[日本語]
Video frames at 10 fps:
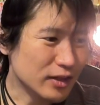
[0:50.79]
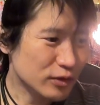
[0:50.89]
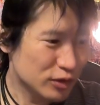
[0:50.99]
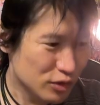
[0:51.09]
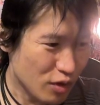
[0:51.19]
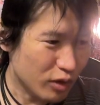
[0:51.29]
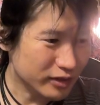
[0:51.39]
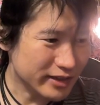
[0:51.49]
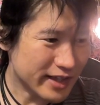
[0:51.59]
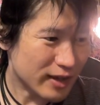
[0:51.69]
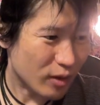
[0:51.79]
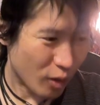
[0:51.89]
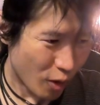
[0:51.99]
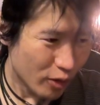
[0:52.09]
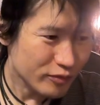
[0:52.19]
不穏で
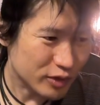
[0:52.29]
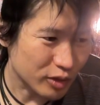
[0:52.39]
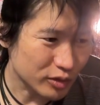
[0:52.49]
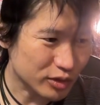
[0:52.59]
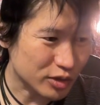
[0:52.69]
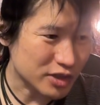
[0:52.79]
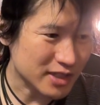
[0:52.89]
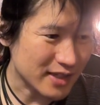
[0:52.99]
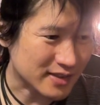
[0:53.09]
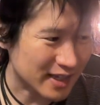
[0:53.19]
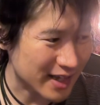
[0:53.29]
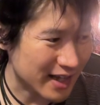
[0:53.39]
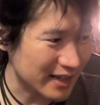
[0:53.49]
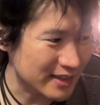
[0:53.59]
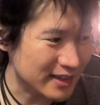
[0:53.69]
混沌とした世
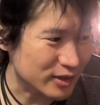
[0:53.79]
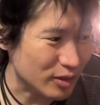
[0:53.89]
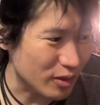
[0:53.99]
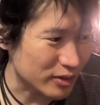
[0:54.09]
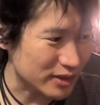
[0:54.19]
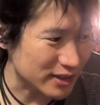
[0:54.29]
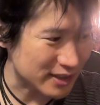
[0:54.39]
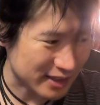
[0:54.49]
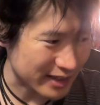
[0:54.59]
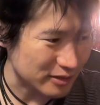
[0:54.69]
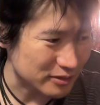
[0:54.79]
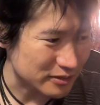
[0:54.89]
界へと誘う。